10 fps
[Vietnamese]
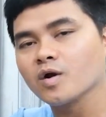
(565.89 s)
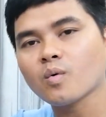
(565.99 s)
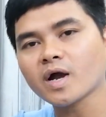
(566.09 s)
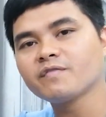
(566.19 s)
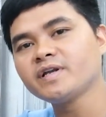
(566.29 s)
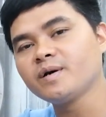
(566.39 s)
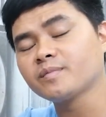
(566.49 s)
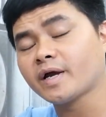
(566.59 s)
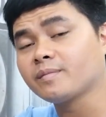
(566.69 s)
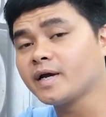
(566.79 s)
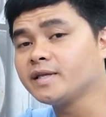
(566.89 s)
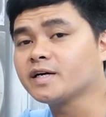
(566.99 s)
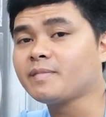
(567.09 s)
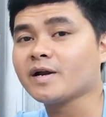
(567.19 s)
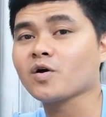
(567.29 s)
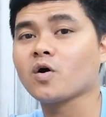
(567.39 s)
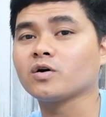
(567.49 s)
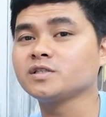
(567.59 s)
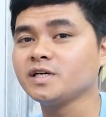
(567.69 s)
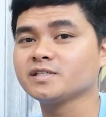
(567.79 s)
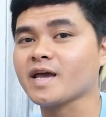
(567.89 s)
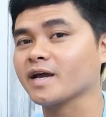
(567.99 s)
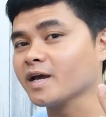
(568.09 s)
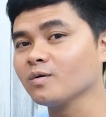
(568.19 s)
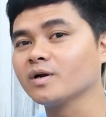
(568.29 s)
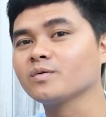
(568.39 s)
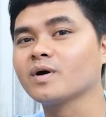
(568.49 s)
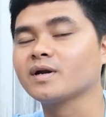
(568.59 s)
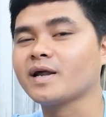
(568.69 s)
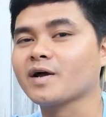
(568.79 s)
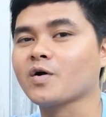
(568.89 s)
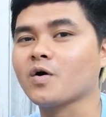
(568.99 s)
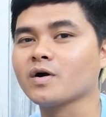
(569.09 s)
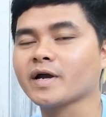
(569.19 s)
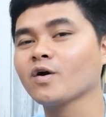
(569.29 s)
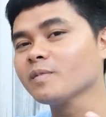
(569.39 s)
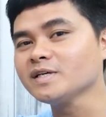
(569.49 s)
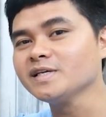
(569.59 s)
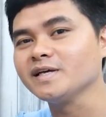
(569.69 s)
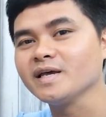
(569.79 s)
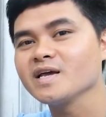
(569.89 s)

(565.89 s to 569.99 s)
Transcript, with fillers: Qua cái vấn đề ngày hôm nay thì các bạn có chia sẻ kết luận hoặc là có cái góp ý gì,